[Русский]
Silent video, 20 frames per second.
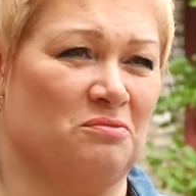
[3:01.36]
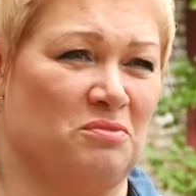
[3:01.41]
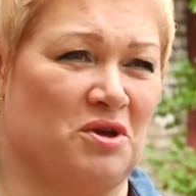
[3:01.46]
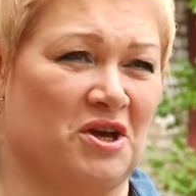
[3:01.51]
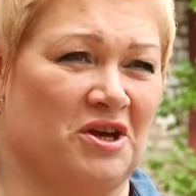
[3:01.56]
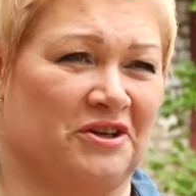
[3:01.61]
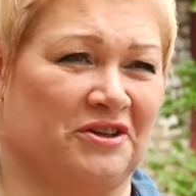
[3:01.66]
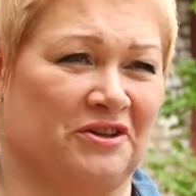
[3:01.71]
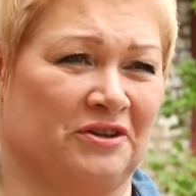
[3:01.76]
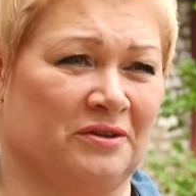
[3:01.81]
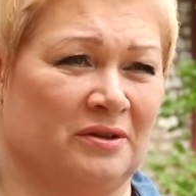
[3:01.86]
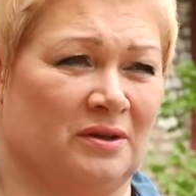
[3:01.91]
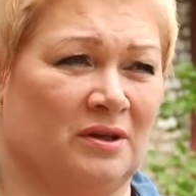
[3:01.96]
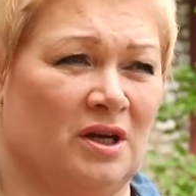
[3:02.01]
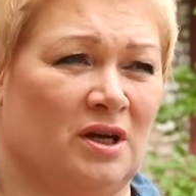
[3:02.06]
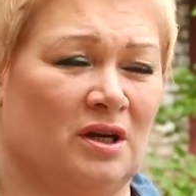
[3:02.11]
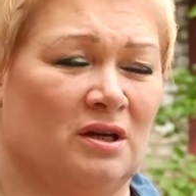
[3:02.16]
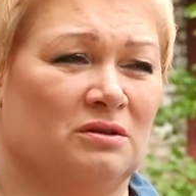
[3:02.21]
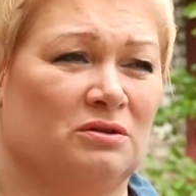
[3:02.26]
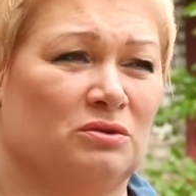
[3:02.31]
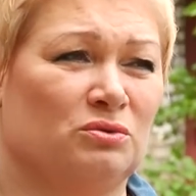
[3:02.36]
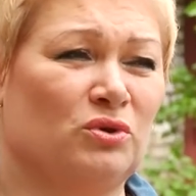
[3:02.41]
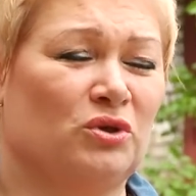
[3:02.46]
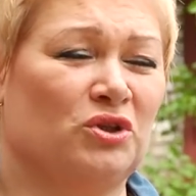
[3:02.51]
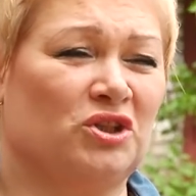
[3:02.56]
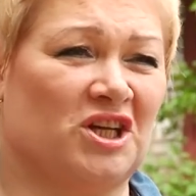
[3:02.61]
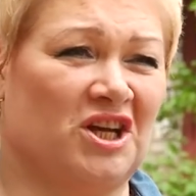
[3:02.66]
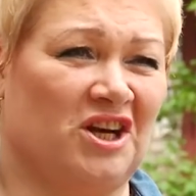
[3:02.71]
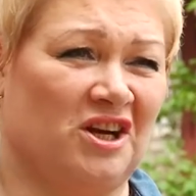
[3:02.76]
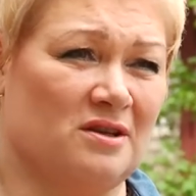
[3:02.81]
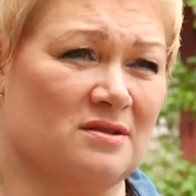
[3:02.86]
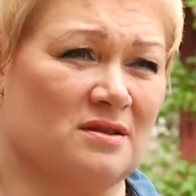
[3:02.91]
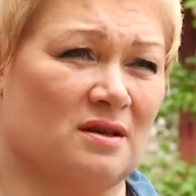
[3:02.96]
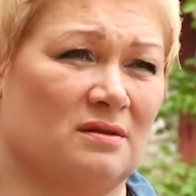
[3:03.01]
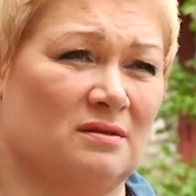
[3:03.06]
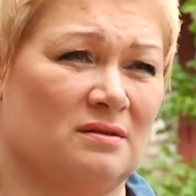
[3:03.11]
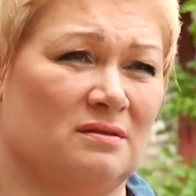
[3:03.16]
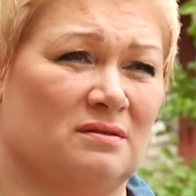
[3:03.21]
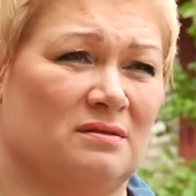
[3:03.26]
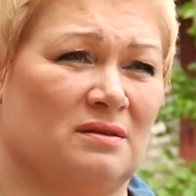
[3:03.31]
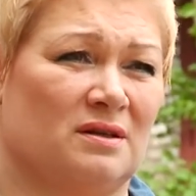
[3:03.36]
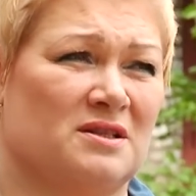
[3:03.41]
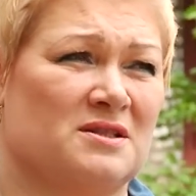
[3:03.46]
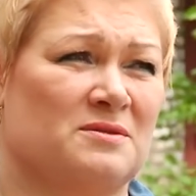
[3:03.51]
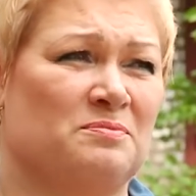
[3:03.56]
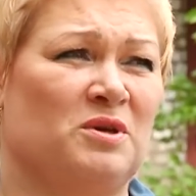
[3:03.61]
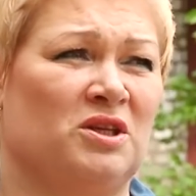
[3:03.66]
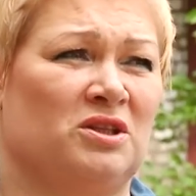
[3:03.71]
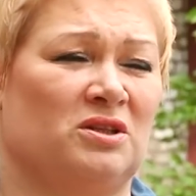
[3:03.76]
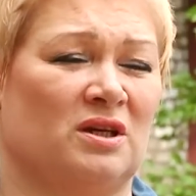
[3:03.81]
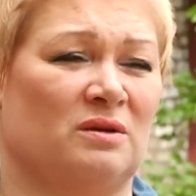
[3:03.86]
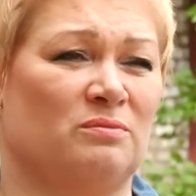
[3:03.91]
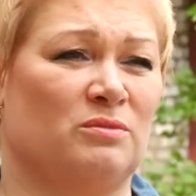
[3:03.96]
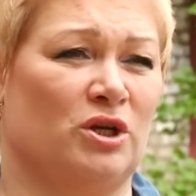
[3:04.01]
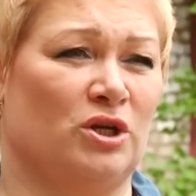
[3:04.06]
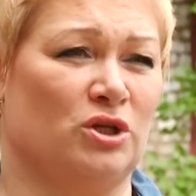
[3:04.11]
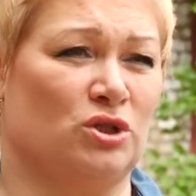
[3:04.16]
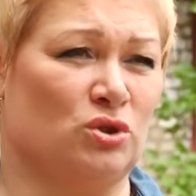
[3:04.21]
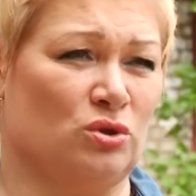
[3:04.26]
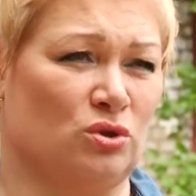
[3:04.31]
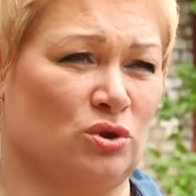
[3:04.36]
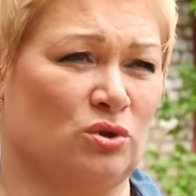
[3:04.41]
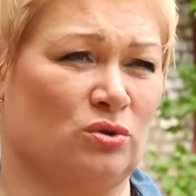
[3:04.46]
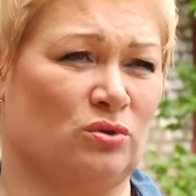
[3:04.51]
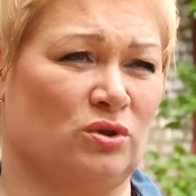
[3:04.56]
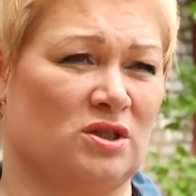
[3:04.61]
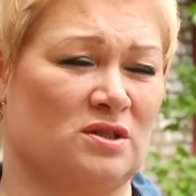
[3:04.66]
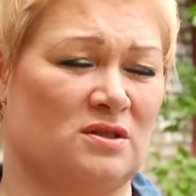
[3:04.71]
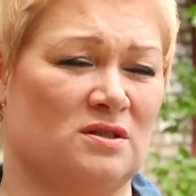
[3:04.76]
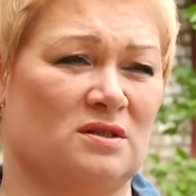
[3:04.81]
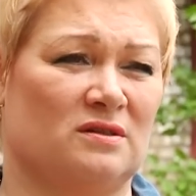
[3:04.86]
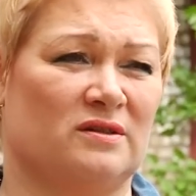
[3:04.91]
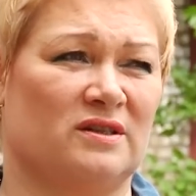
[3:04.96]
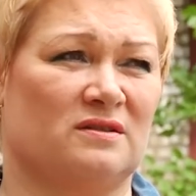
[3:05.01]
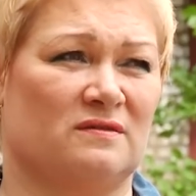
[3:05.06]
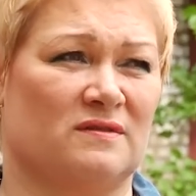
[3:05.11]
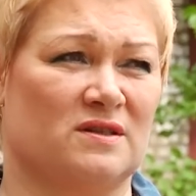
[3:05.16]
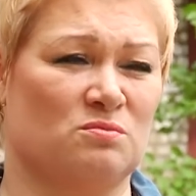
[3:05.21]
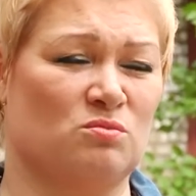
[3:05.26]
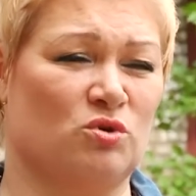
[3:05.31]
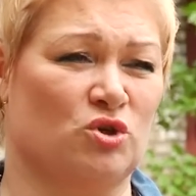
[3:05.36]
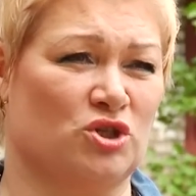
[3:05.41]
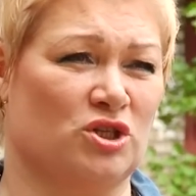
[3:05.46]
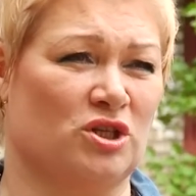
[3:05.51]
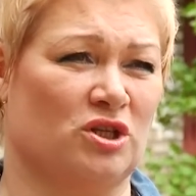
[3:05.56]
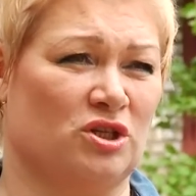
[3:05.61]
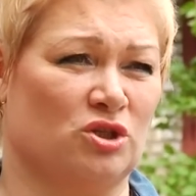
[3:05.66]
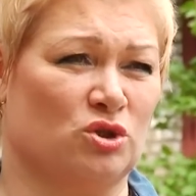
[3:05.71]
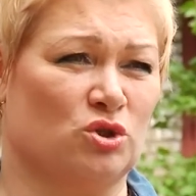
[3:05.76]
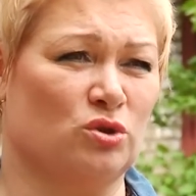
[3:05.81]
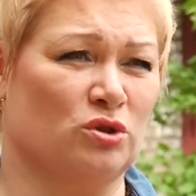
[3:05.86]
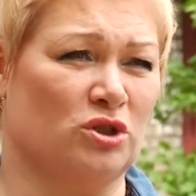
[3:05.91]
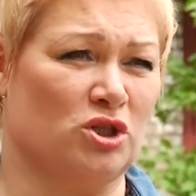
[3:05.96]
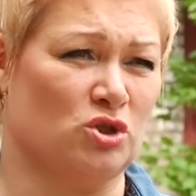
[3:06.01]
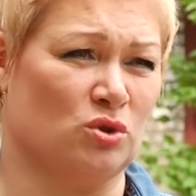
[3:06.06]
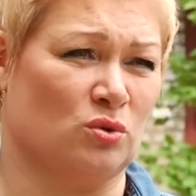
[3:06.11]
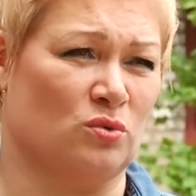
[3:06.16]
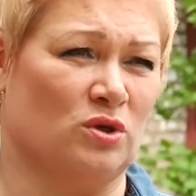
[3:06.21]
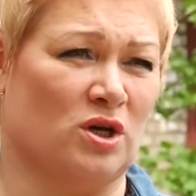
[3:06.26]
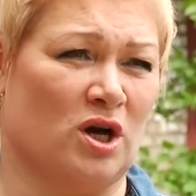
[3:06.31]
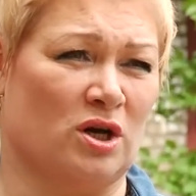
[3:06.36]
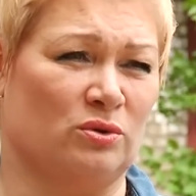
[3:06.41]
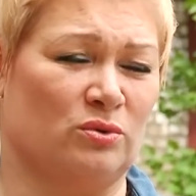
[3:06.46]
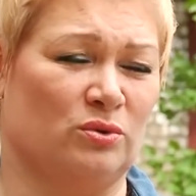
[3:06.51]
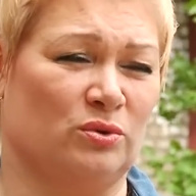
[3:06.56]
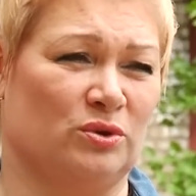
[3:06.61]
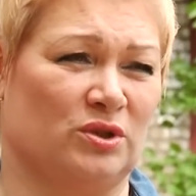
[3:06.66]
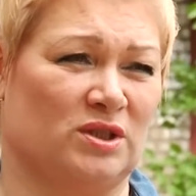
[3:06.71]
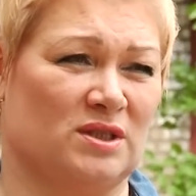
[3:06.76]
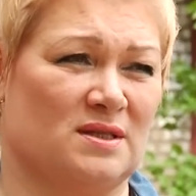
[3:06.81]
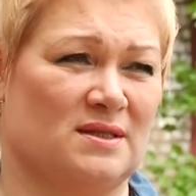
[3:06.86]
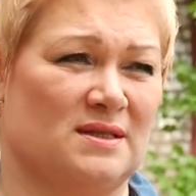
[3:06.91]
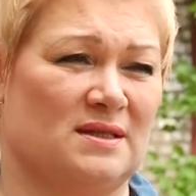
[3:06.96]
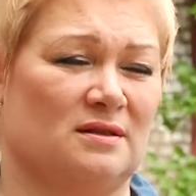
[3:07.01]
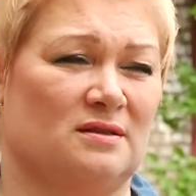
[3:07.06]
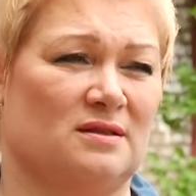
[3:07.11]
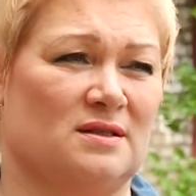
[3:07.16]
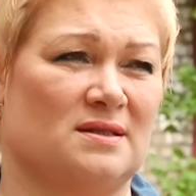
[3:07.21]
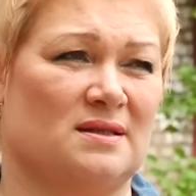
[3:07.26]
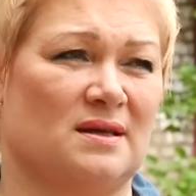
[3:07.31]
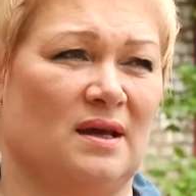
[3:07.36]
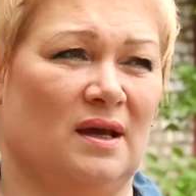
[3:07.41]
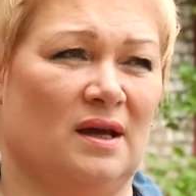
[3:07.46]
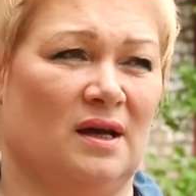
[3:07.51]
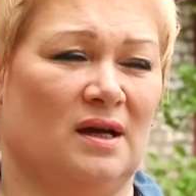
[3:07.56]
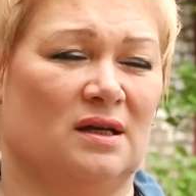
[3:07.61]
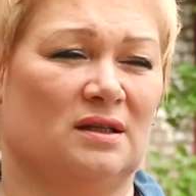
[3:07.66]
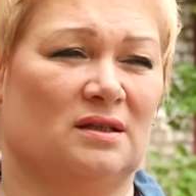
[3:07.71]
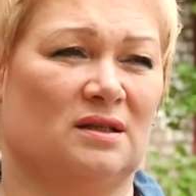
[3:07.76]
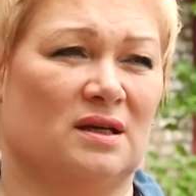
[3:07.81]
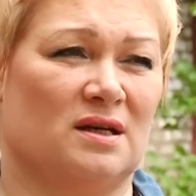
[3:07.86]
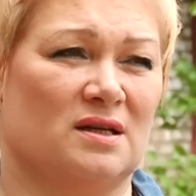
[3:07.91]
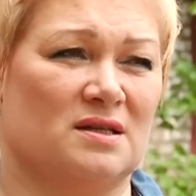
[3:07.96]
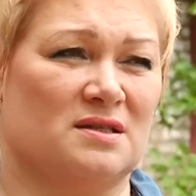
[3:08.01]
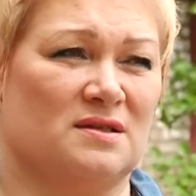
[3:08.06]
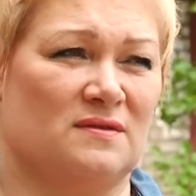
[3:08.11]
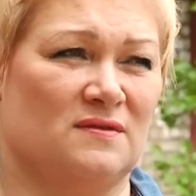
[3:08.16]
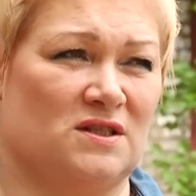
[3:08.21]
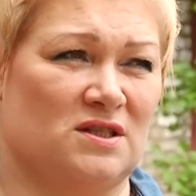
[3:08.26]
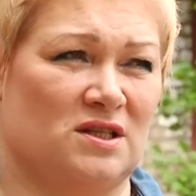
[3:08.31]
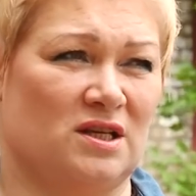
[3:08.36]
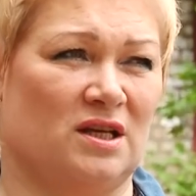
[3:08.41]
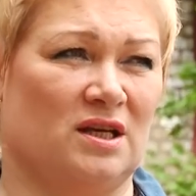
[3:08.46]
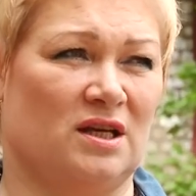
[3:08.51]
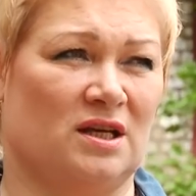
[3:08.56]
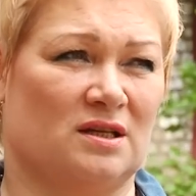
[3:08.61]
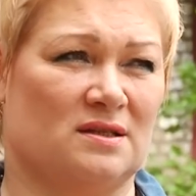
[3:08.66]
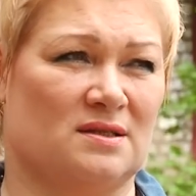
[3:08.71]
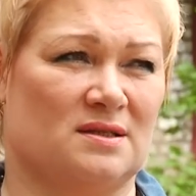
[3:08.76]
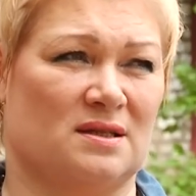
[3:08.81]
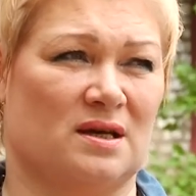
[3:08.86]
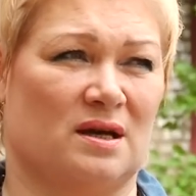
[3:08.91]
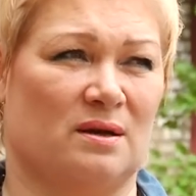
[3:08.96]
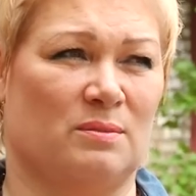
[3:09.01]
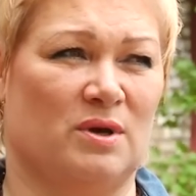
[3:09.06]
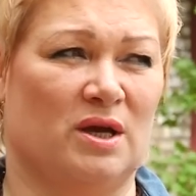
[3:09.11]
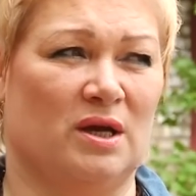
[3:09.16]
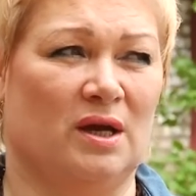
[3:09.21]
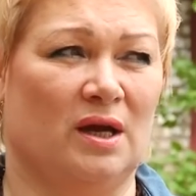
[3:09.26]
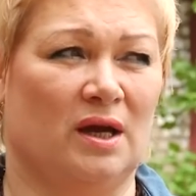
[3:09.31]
меры. Но это риск разбить там или еще что-то сделать. Возможно, решеточку какую-то сделать на светильник сам.